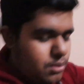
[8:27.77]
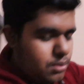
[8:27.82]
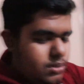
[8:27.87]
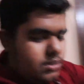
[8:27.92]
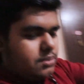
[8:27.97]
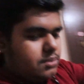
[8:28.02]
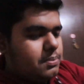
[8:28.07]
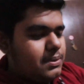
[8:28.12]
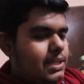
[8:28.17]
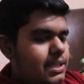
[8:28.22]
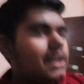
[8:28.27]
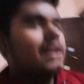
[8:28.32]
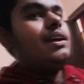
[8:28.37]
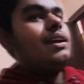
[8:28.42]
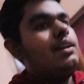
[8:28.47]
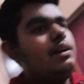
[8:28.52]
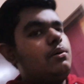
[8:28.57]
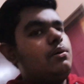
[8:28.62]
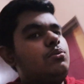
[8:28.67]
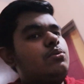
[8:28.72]
बोलते पता
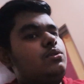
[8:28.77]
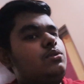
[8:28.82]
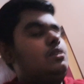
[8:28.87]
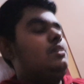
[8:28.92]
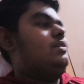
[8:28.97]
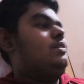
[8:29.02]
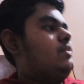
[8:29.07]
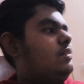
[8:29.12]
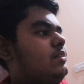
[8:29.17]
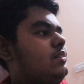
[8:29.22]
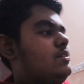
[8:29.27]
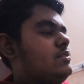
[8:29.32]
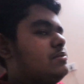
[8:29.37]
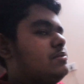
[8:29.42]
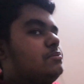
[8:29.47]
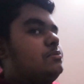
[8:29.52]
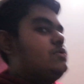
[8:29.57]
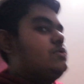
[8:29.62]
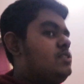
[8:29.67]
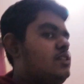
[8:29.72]
नहीं ना वो धीरे धीरे
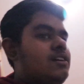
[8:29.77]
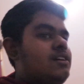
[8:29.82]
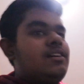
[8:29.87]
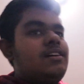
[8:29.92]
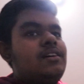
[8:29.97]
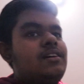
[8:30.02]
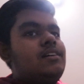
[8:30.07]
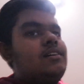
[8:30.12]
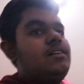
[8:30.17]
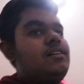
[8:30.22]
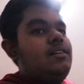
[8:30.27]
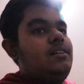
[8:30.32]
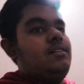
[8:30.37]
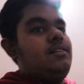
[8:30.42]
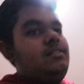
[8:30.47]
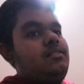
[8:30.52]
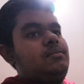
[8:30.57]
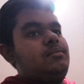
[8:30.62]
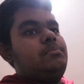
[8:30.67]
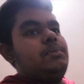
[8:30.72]
से मुझे
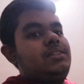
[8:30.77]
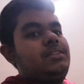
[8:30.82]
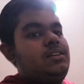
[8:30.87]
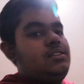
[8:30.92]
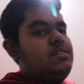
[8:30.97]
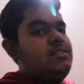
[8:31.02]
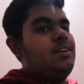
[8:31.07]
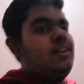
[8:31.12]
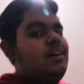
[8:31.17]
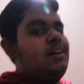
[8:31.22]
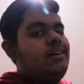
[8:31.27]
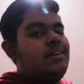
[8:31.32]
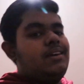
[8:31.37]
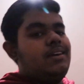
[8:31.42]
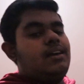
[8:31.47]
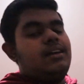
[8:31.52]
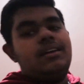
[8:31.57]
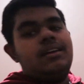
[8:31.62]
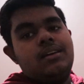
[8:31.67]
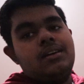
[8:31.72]
आ, पता चलेगा
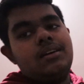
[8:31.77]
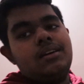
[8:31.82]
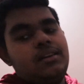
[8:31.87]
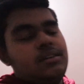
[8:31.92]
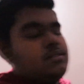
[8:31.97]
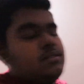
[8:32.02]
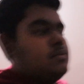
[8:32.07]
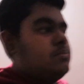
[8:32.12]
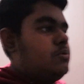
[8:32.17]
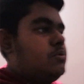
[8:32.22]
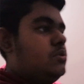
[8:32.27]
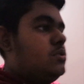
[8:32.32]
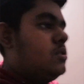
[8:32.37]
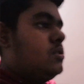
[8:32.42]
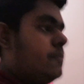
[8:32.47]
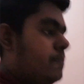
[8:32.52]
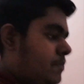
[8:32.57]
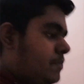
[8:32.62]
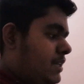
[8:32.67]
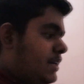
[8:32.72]
क्या क्या है सब कुछ
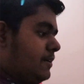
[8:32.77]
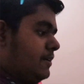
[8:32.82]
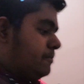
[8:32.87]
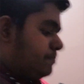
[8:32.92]
ठीक